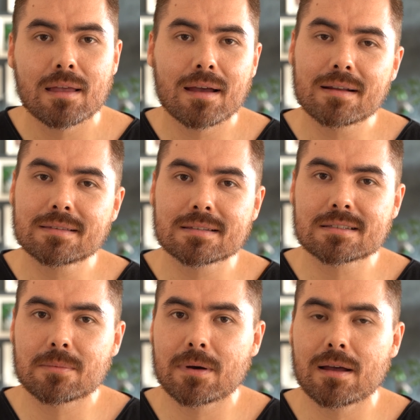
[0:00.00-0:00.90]
ertesi
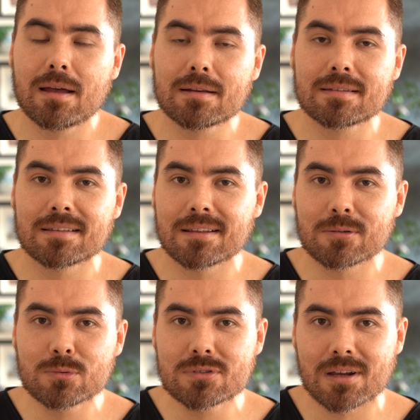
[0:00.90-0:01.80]
sabah erkenden
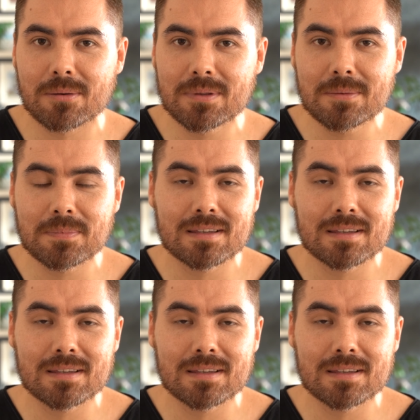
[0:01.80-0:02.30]
uçağa binip